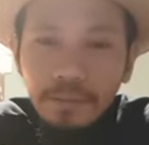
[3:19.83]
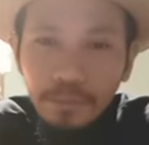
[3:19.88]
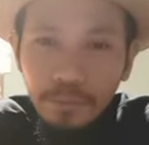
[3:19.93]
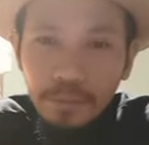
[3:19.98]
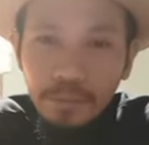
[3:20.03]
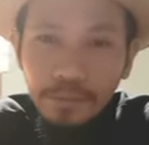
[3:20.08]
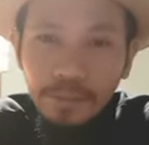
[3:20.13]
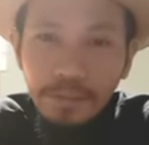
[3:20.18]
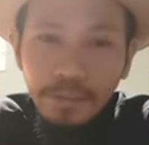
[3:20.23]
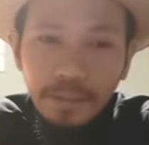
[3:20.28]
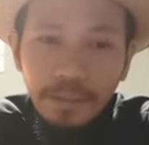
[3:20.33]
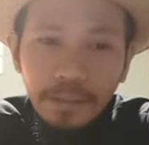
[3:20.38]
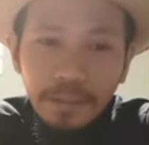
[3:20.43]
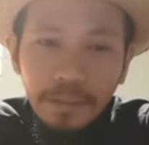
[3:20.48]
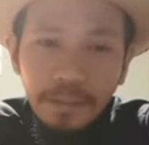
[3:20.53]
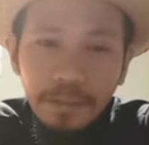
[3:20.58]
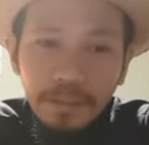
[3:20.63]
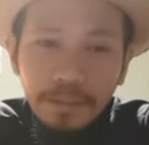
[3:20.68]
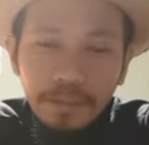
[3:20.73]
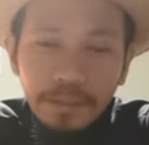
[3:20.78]
US
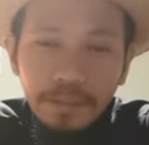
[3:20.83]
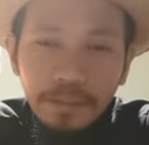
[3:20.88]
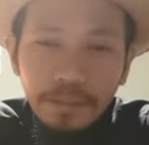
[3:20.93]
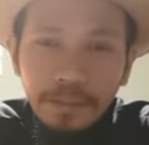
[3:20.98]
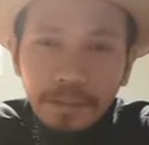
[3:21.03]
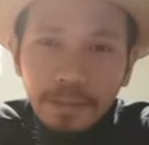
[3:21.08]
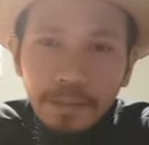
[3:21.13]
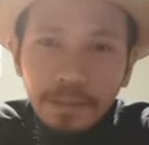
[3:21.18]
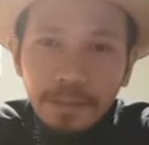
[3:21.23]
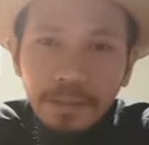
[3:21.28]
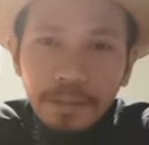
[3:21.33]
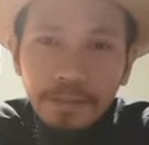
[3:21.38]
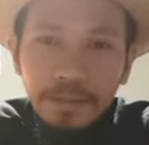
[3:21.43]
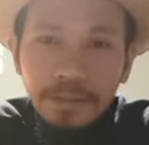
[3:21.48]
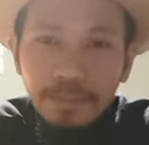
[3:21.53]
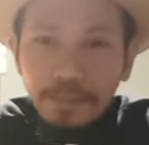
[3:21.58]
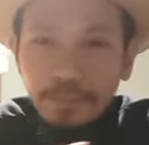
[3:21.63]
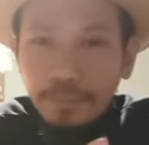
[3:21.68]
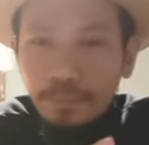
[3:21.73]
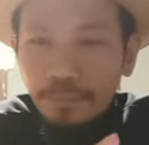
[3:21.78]
dollar
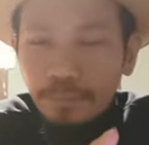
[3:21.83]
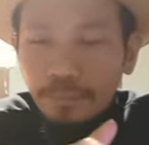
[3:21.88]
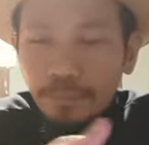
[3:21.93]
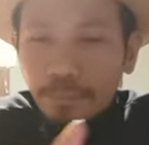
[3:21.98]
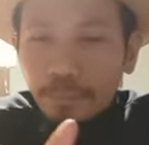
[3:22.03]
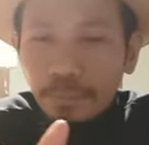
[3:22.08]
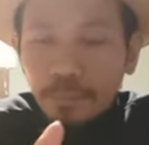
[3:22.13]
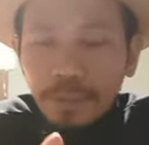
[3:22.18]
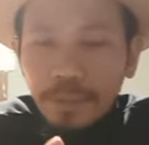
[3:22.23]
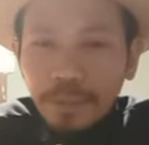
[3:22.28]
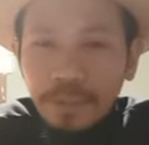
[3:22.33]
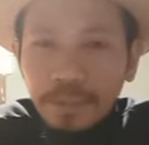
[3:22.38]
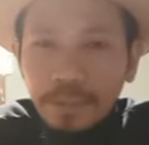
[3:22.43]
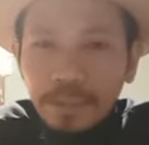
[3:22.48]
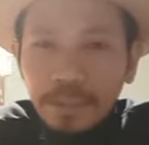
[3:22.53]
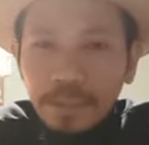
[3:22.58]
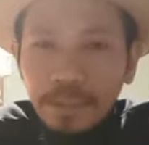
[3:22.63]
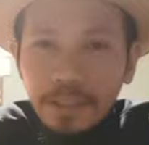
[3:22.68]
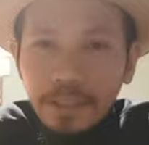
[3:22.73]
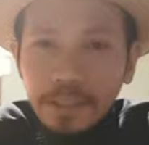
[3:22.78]
so yun po ay
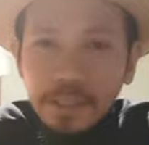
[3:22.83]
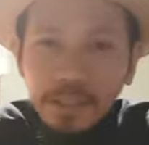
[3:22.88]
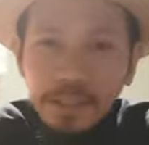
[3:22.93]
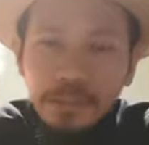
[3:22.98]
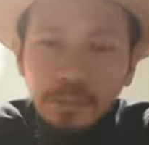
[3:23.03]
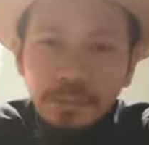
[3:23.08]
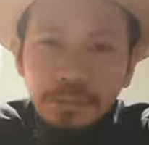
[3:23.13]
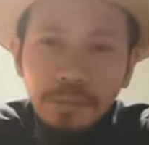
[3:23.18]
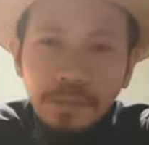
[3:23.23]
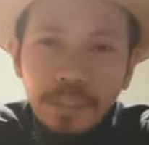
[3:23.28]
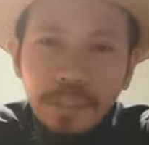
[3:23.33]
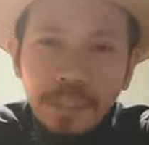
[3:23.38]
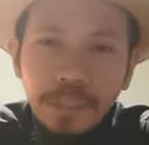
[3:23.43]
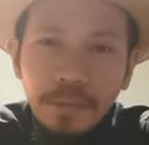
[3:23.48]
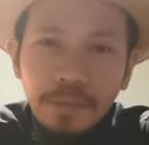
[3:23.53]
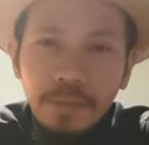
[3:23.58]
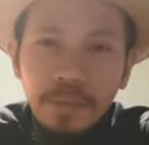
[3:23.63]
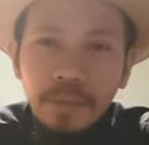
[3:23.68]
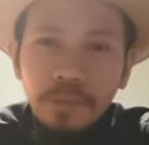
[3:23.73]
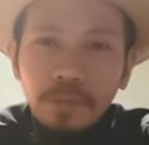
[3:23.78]
sa 3 session na
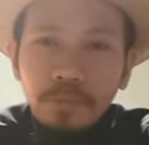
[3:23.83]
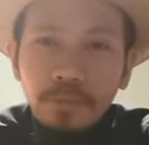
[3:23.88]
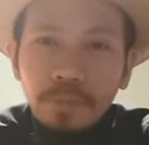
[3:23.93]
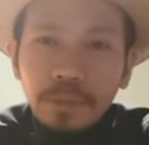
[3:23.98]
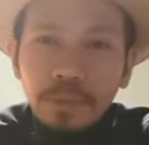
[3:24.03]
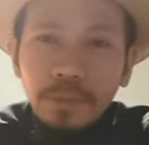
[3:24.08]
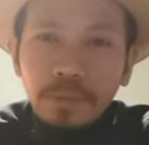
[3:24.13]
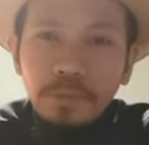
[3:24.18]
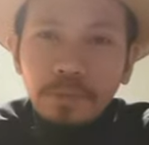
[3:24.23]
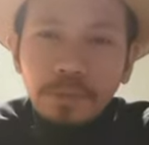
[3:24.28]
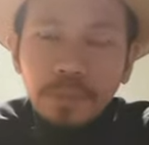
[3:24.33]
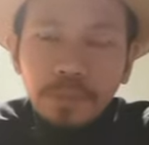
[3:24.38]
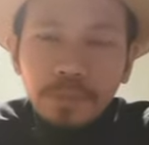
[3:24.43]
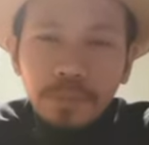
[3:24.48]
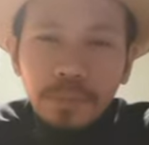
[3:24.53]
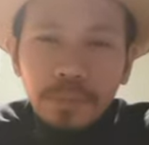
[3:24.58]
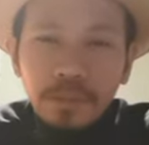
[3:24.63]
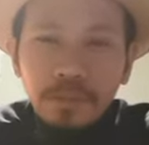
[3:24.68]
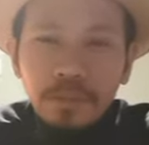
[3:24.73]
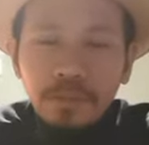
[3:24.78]
ginawa kong panonood
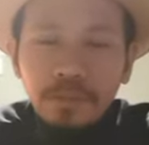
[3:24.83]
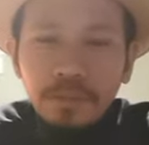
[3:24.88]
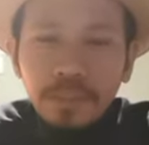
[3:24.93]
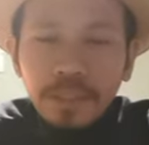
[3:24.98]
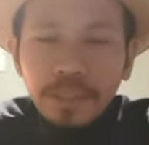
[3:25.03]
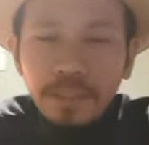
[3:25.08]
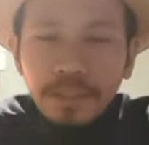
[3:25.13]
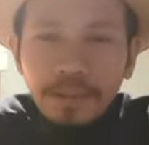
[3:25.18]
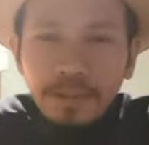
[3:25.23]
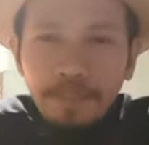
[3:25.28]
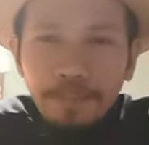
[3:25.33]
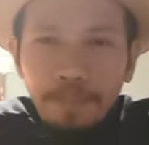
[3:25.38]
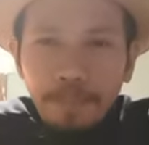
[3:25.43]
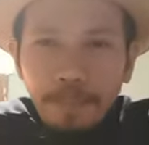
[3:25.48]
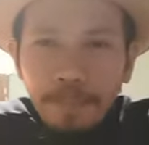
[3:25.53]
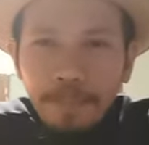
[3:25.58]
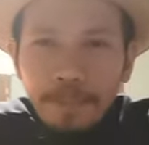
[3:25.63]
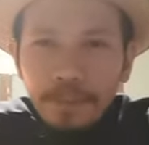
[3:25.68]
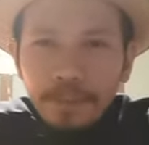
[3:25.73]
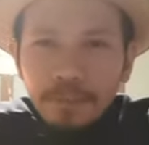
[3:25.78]
ng video
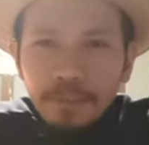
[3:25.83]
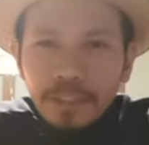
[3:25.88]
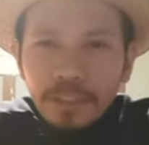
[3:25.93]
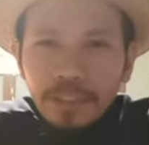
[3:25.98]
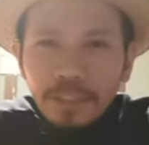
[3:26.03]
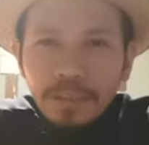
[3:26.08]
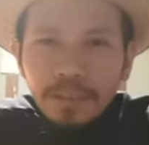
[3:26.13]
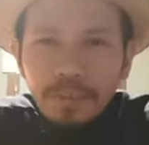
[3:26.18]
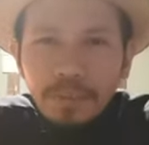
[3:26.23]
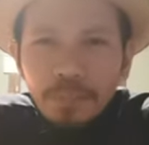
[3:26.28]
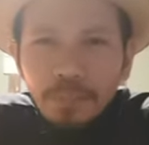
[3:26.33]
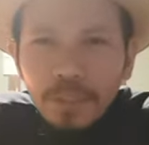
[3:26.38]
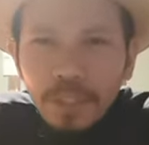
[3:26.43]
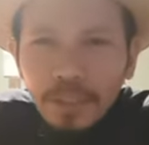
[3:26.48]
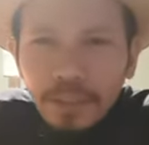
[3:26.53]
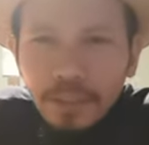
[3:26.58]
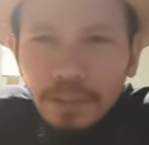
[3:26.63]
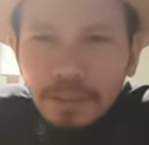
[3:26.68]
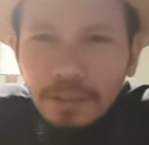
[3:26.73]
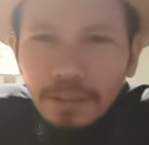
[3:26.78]
yung sinasabi po
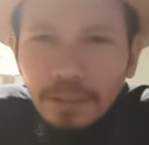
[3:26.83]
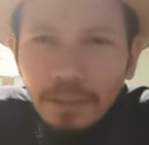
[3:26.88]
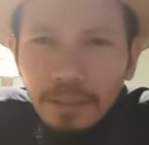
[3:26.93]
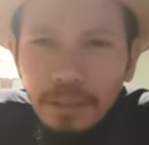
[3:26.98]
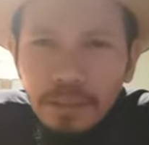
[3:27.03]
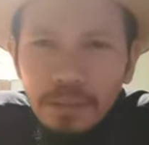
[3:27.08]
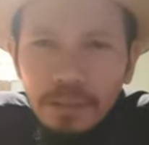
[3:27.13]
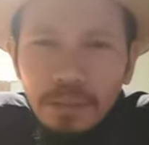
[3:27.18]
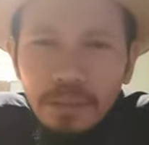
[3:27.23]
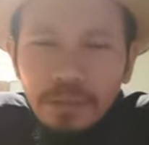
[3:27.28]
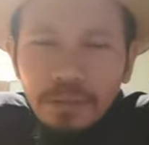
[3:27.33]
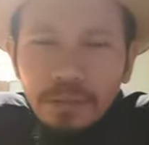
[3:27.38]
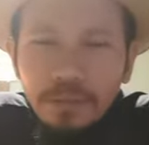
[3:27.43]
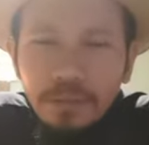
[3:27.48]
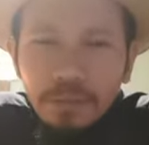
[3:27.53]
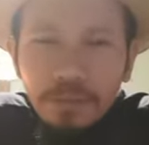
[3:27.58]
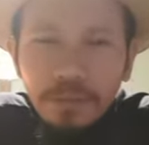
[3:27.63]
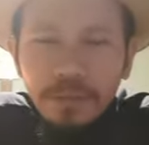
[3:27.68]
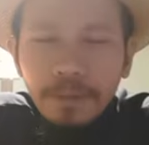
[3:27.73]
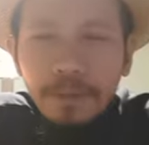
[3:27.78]
nating 3
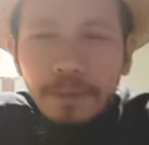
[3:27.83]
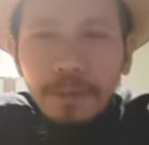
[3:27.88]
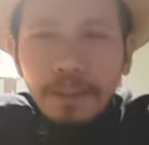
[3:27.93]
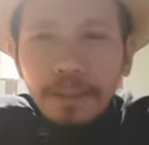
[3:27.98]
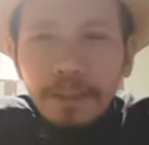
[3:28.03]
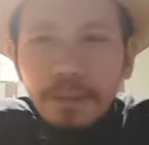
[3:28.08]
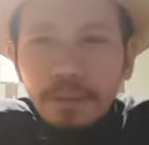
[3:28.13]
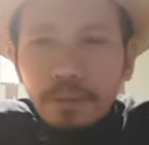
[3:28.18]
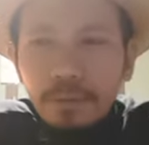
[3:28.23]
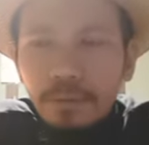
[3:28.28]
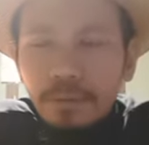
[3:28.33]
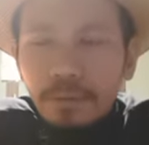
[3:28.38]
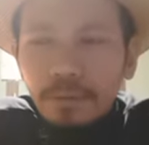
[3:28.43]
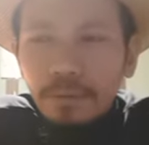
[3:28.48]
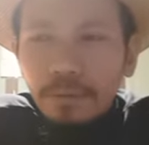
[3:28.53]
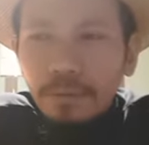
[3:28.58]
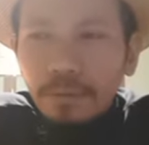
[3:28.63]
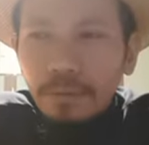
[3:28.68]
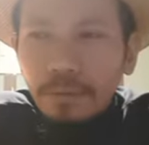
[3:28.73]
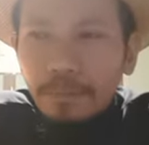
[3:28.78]
session ito
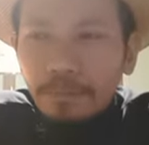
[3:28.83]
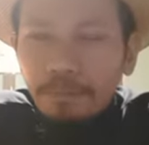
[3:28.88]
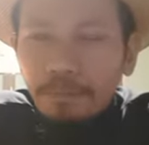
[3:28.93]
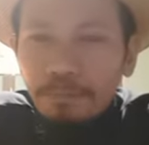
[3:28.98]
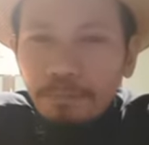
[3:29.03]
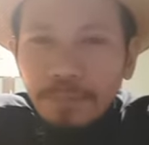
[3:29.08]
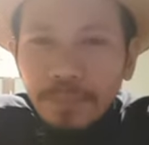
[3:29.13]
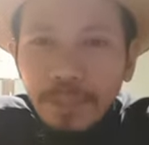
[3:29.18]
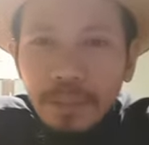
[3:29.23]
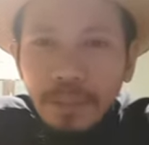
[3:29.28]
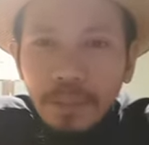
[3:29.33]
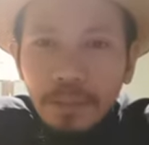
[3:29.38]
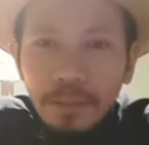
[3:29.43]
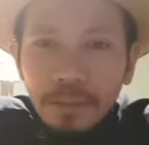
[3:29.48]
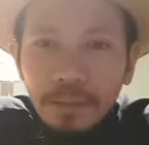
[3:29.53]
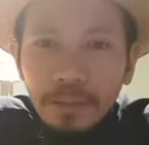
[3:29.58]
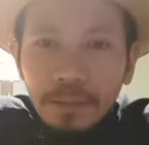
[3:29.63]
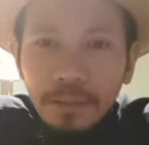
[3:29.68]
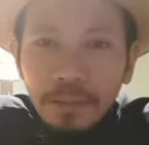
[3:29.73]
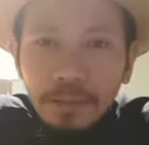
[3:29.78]
yung
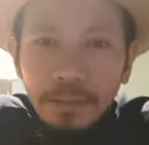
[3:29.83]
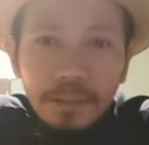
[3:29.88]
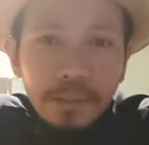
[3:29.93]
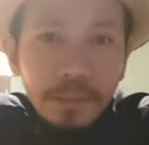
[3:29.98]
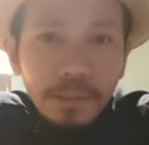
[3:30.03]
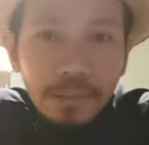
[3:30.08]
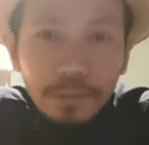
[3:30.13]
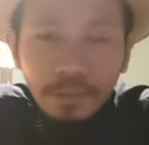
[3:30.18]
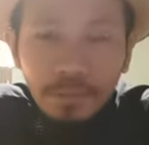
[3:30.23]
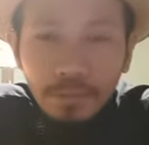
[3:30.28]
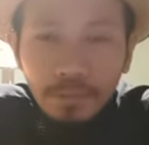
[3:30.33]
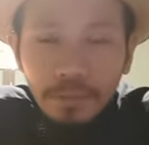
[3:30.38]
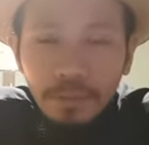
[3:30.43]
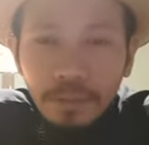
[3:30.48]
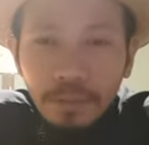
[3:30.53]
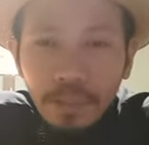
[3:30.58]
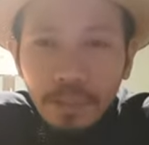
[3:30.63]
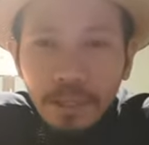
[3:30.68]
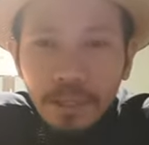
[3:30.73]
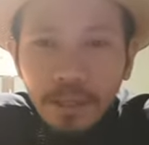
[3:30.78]

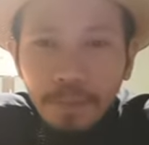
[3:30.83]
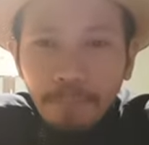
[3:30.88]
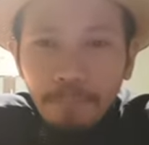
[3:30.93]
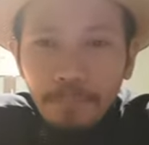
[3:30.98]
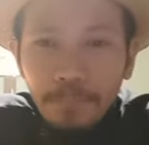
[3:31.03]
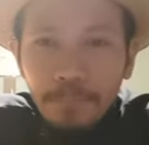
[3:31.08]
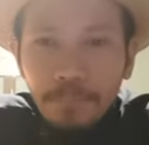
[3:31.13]
session na